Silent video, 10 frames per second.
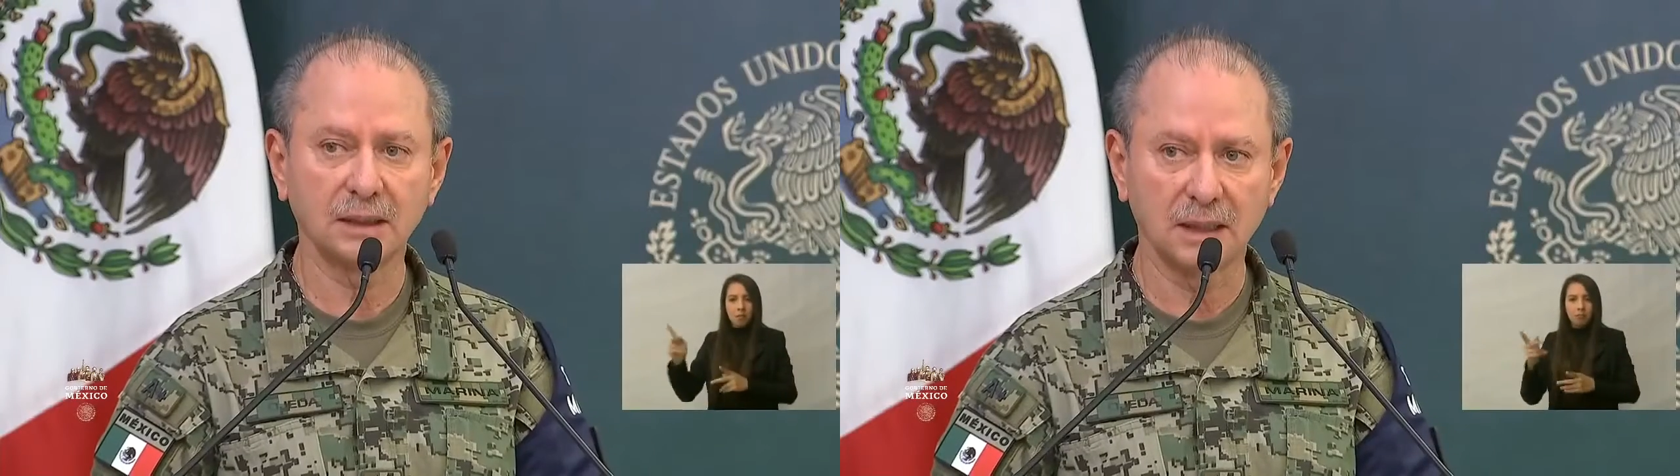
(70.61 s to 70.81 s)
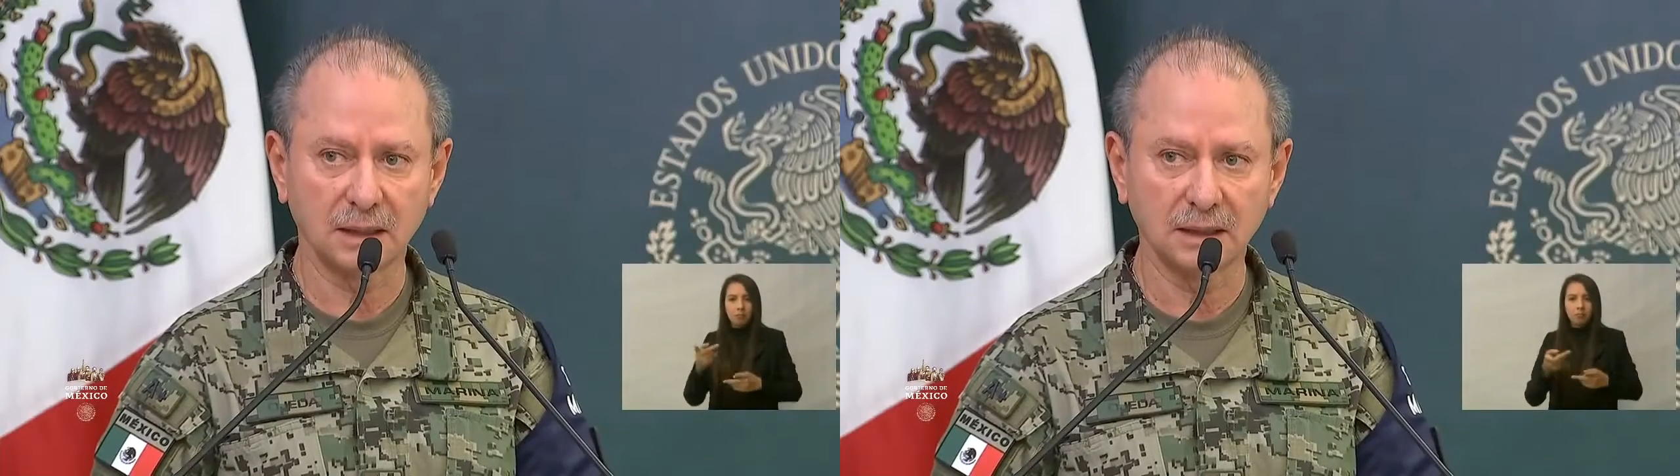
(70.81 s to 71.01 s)

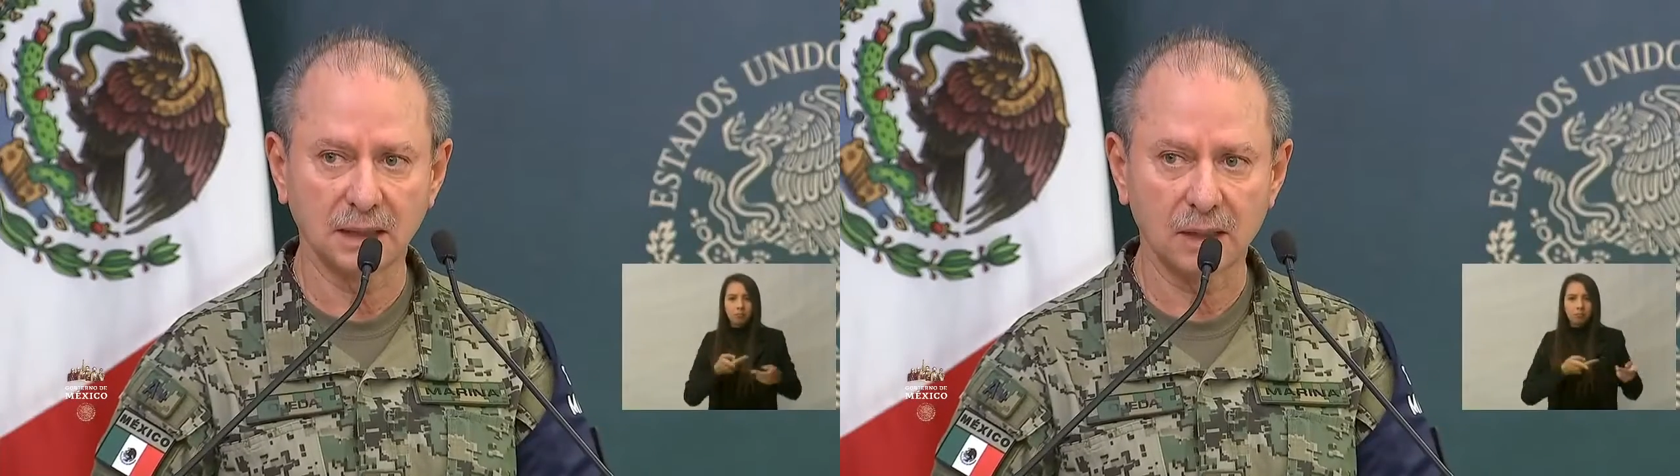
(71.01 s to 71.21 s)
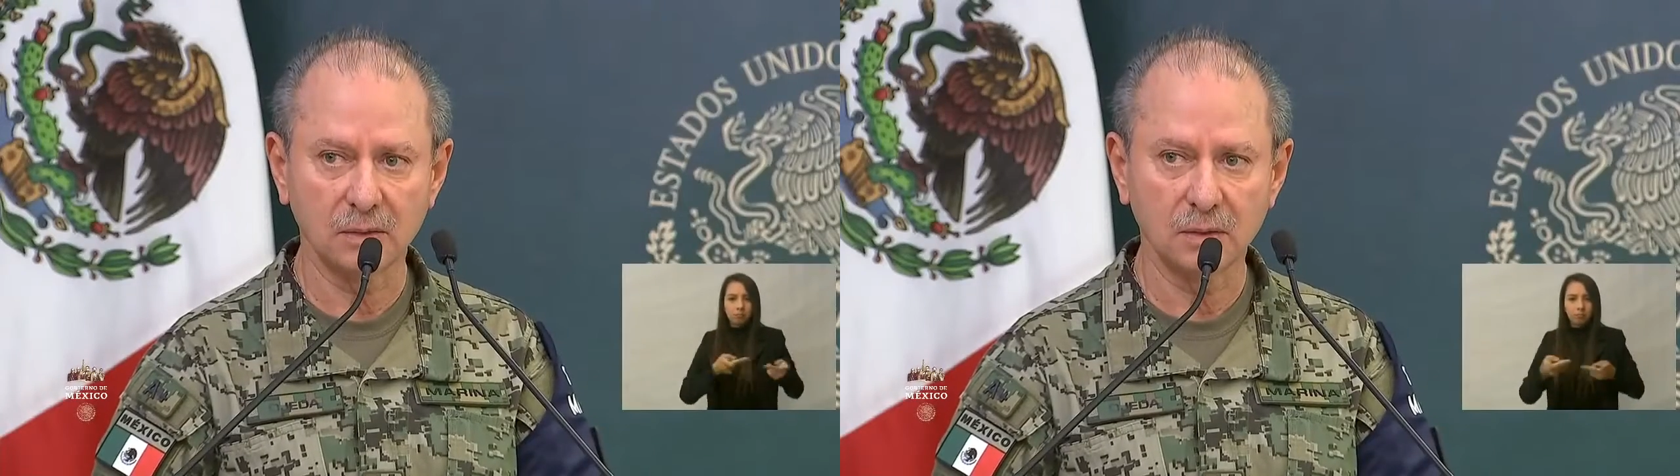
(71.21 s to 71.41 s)

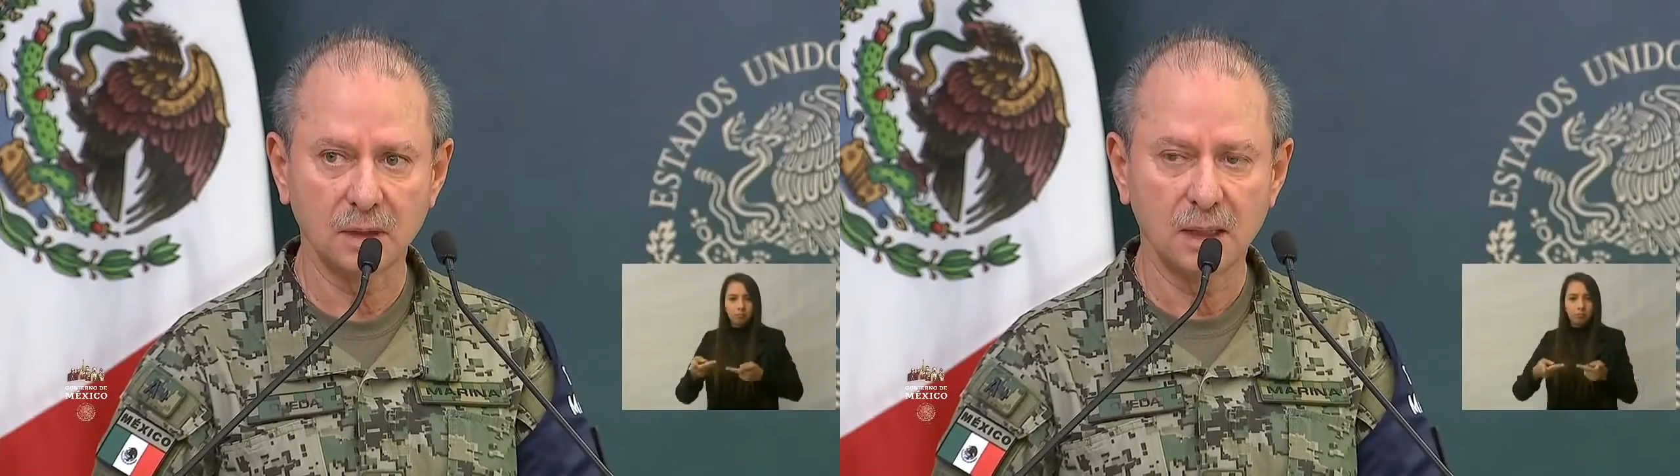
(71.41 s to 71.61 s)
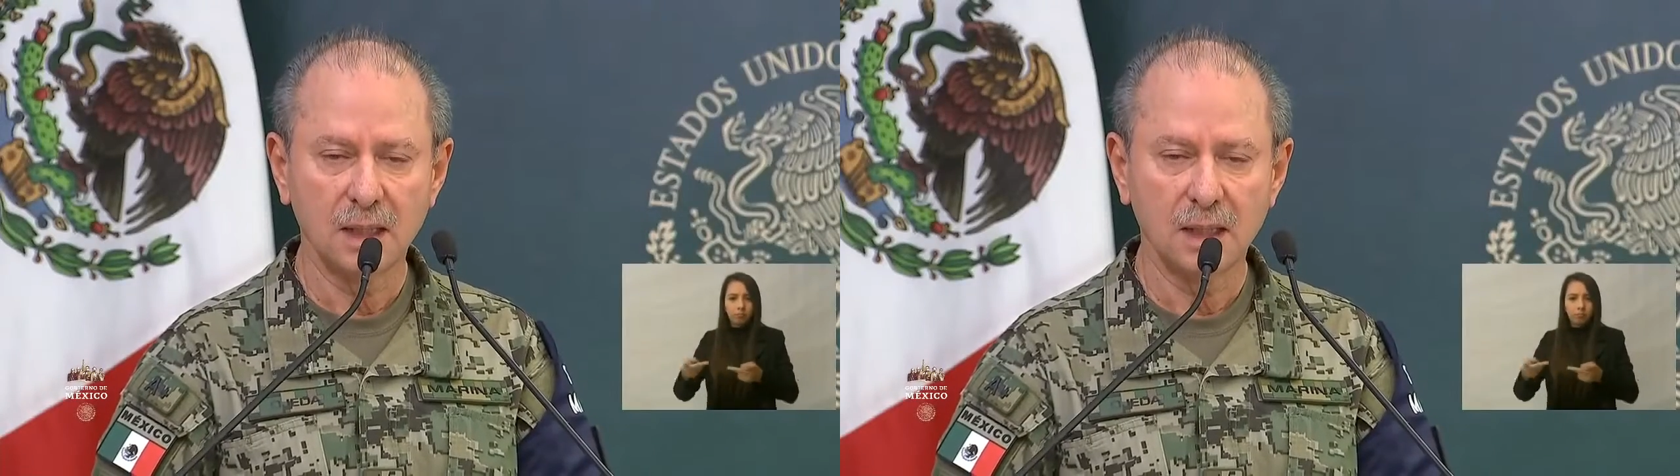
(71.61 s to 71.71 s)
aterrizado,